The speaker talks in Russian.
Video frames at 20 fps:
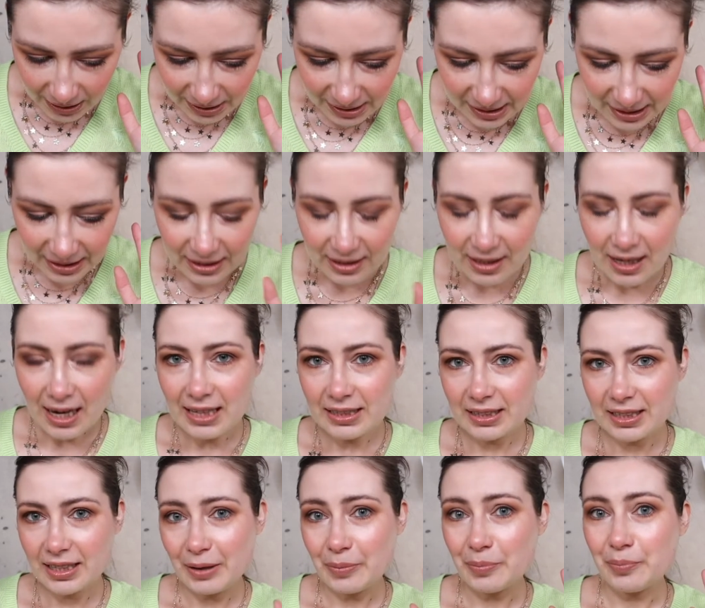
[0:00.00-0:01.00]

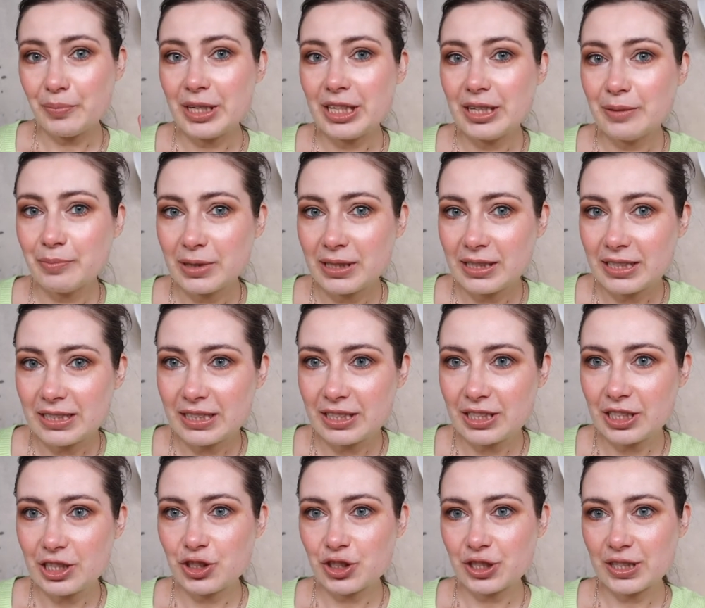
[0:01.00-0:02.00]
деликатные,
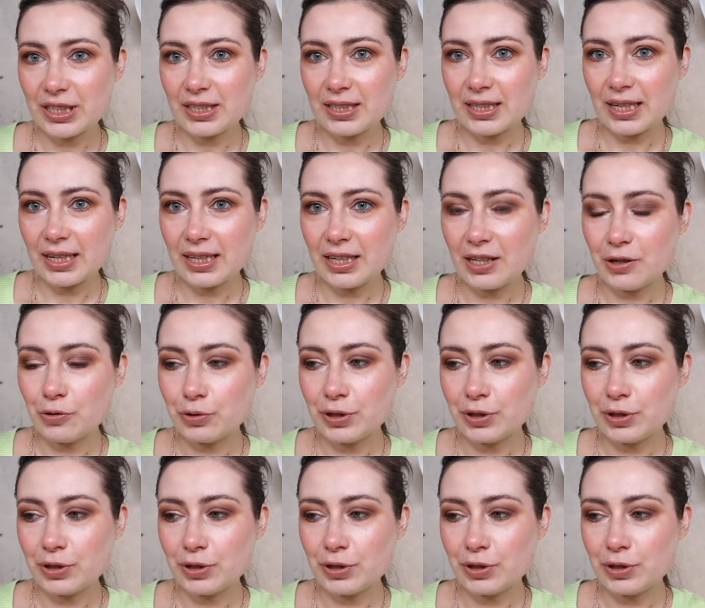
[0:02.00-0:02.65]
минималистические такие.